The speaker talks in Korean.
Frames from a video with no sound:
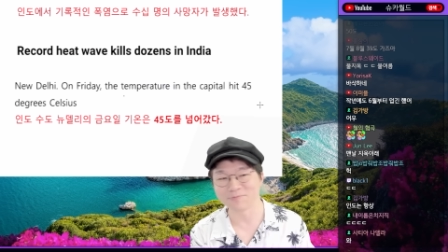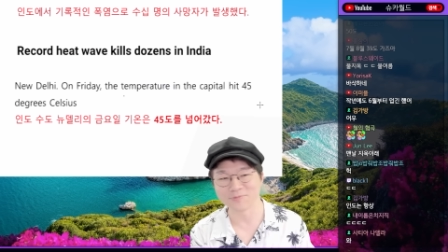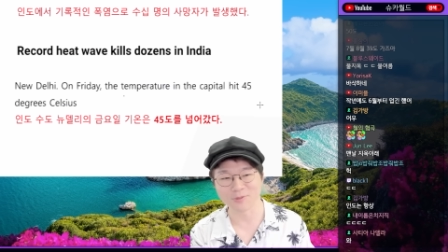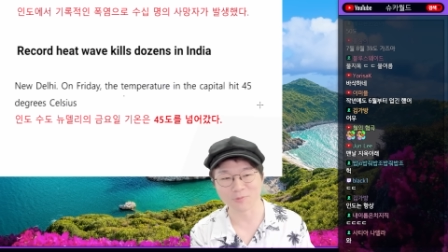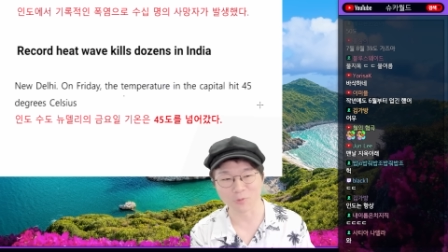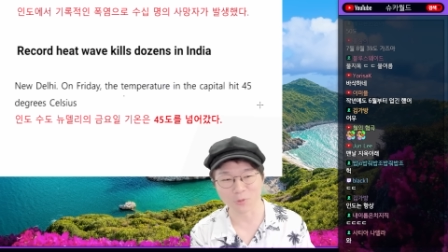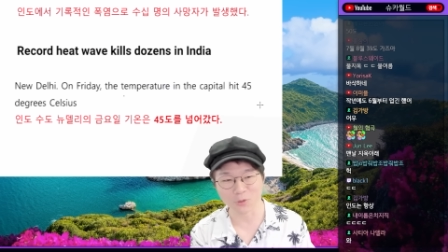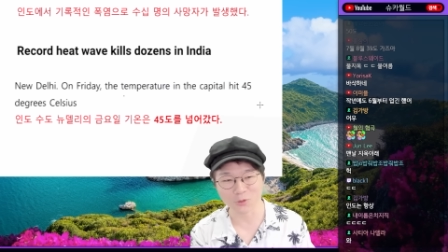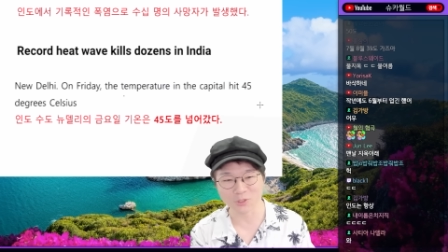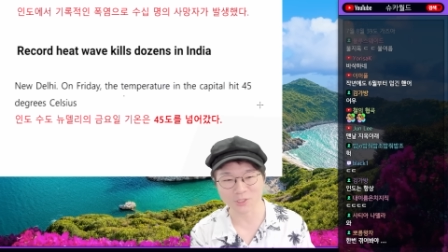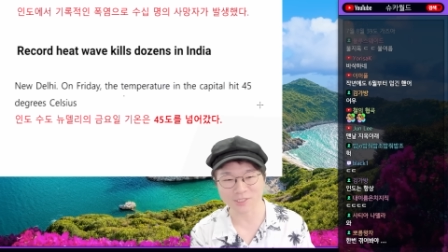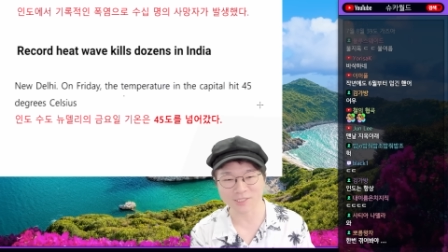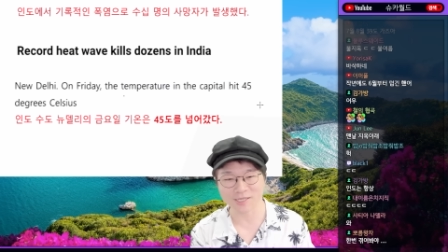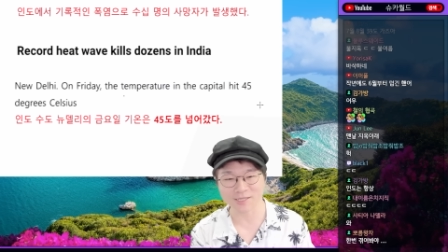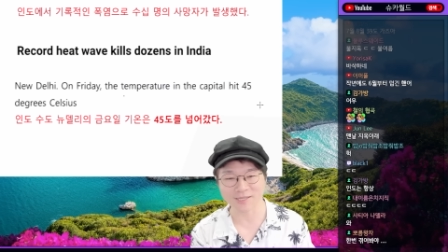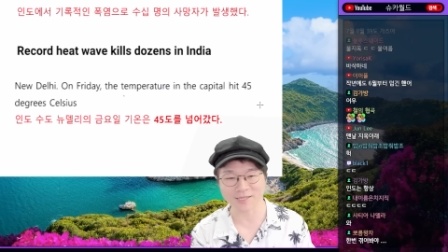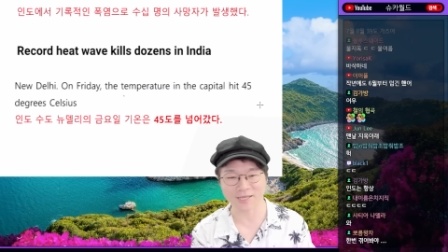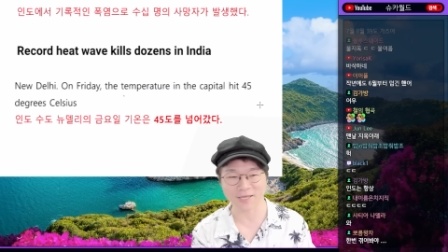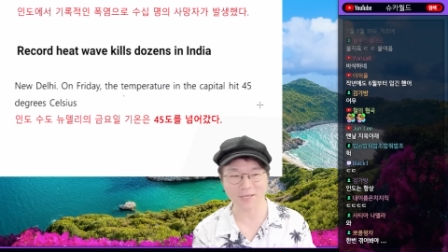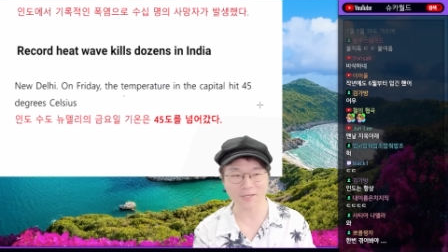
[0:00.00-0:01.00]
이제 보여드릴
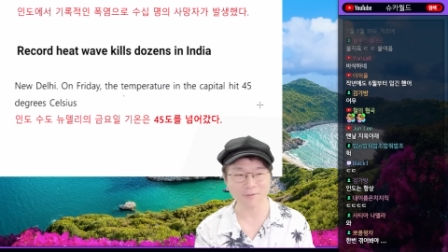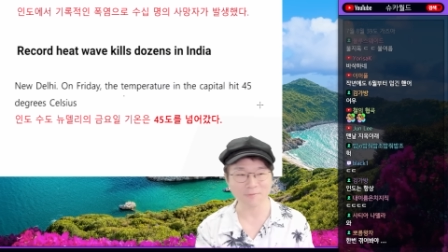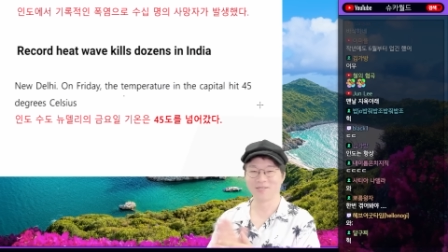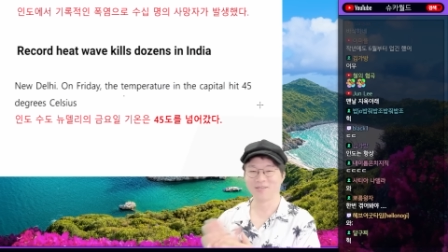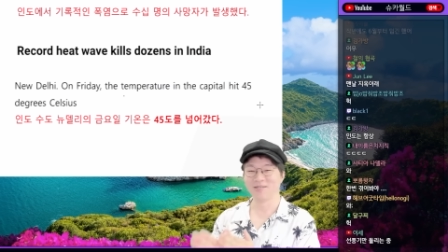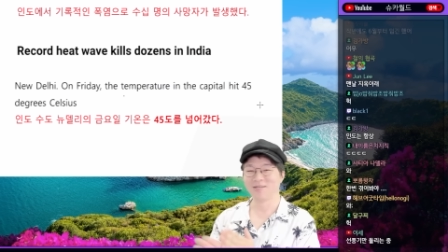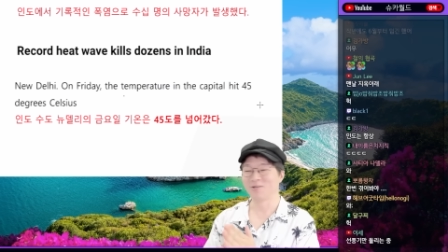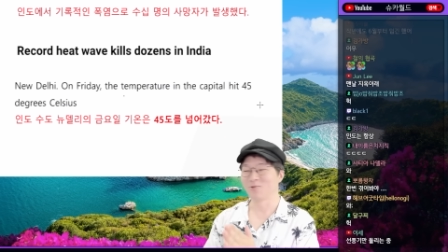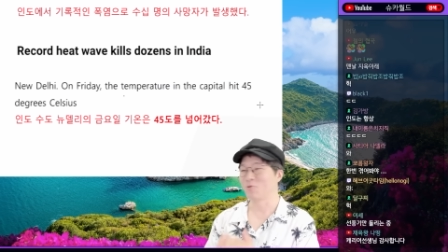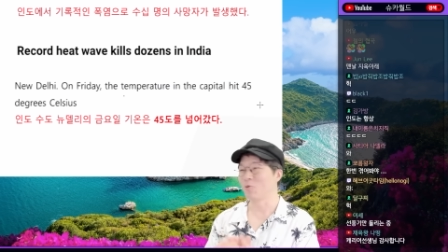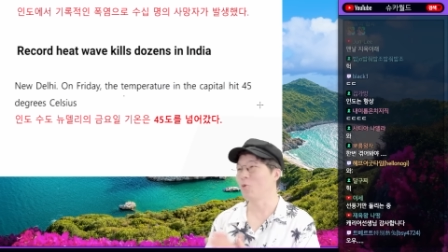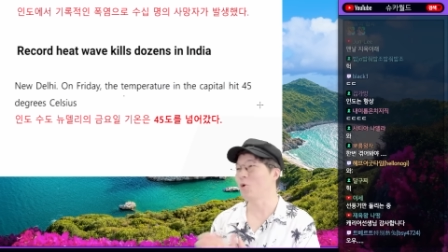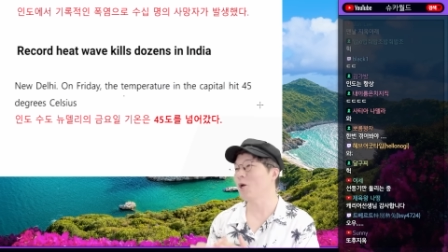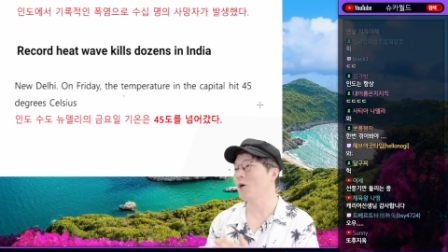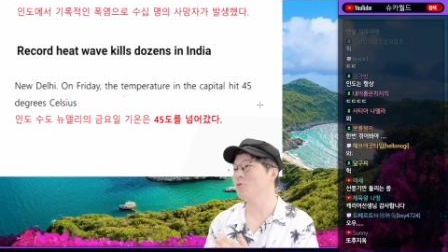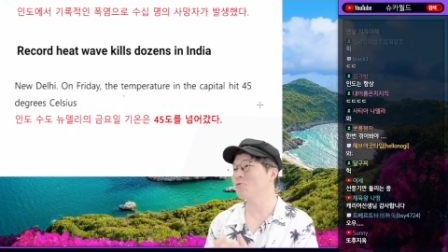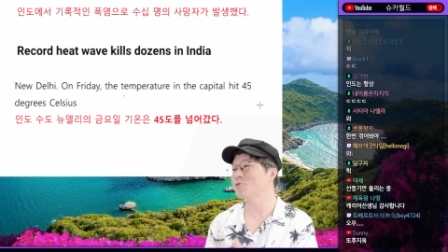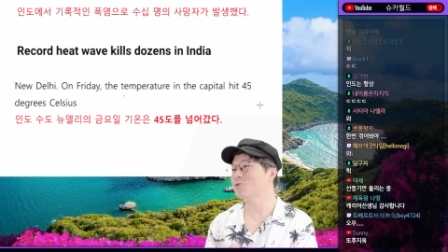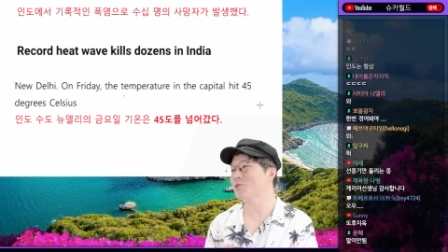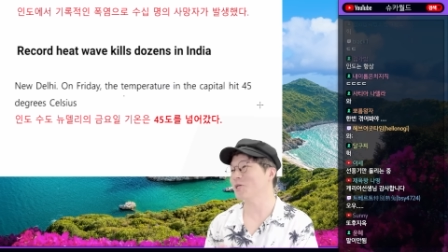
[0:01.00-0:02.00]
텐데
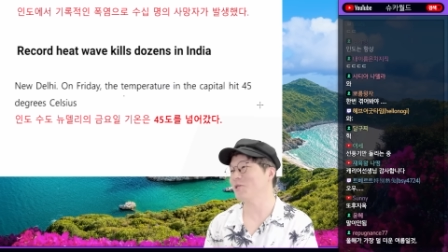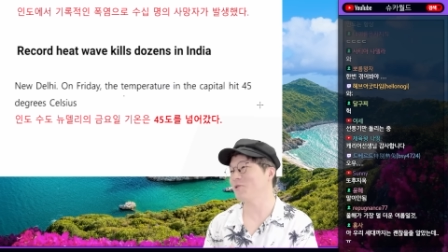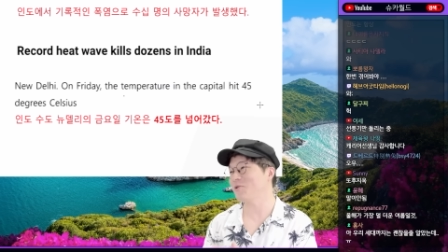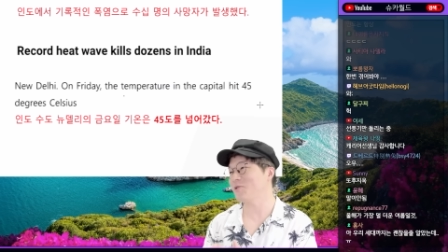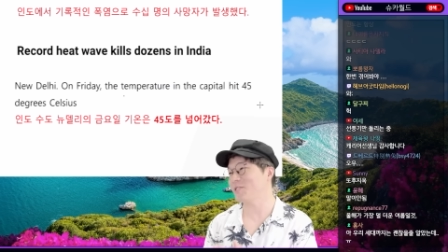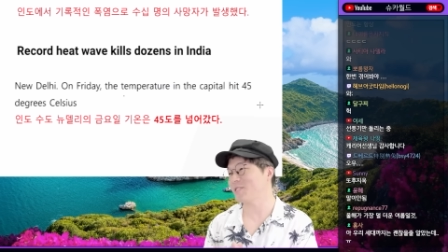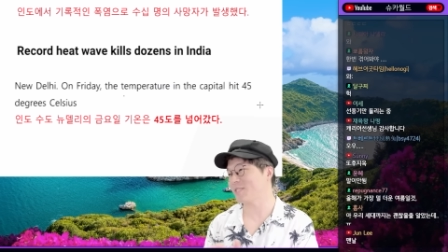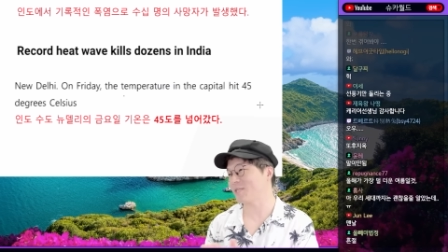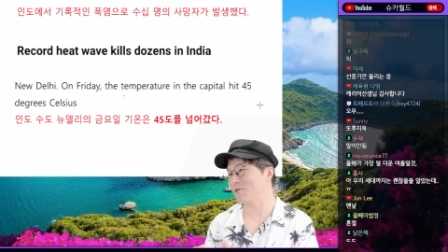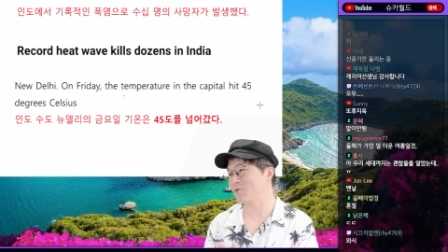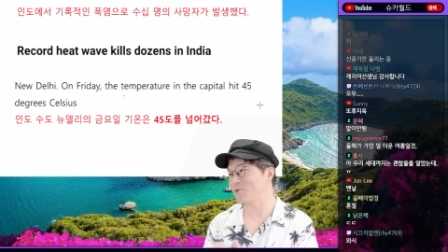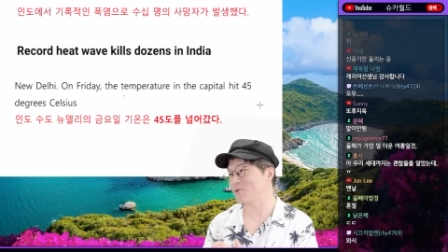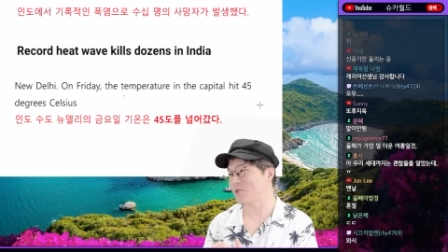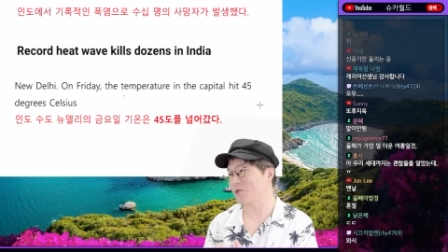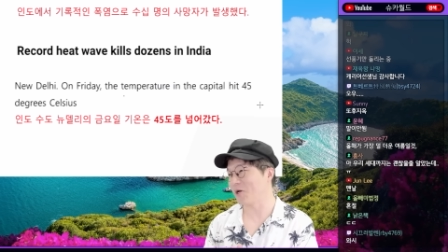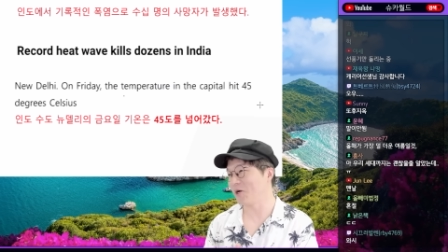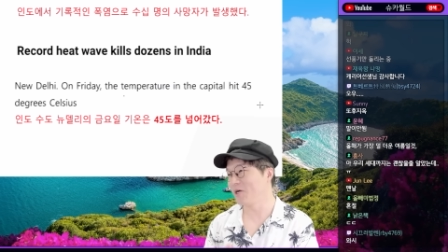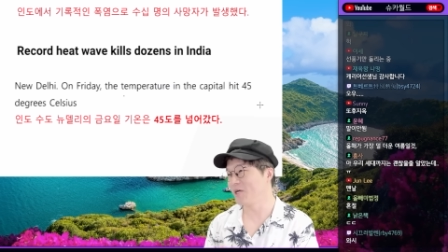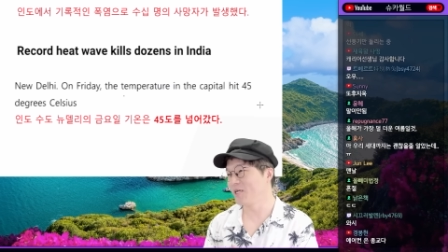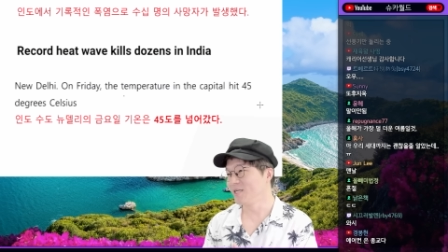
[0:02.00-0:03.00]
놀라운 숫자들을 찍히고
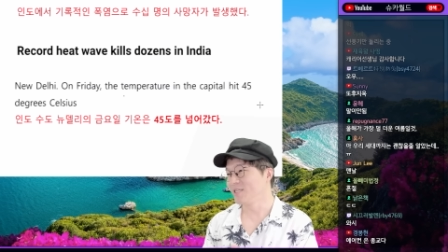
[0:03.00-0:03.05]
있어요.